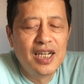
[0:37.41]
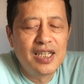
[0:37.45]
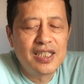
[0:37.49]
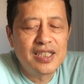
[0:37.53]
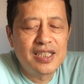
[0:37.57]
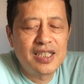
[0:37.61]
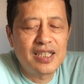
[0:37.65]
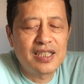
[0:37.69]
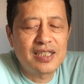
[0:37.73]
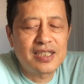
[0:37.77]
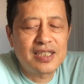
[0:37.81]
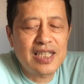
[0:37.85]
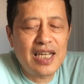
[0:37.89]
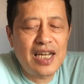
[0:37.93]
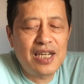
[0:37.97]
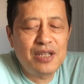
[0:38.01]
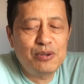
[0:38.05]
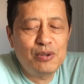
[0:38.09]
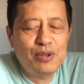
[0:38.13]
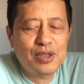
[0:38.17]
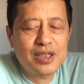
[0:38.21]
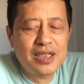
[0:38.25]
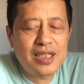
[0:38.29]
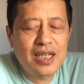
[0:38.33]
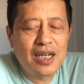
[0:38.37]
仅在
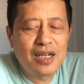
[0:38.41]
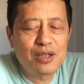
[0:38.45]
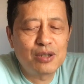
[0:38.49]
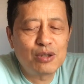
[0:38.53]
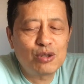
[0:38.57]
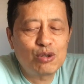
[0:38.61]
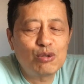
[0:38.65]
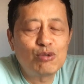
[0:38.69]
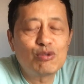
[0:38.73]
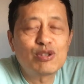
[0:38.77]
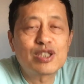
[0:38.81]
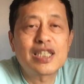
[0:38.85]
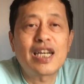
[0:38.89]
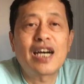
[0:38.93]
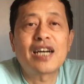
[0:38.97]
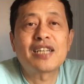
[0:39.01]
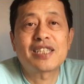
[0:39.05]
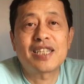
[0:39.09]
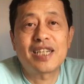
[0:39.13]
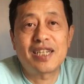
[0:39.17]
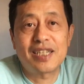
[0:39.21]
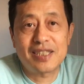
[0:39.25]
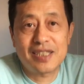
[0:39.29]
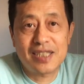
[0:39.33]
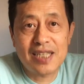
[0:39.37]
于程度上
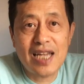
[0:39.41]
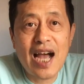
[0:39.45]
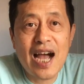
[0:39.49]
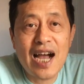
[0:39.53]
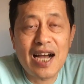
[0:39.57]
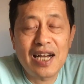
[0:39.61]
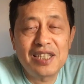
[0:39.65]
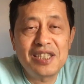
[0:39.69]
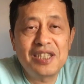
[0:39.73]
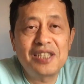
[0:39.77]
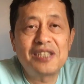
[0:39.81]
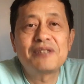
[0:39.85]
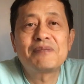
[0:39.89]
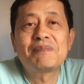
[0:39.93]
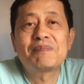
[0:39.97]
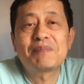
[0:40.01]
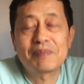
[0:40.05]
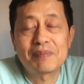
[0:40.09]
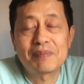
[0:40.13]
的差异。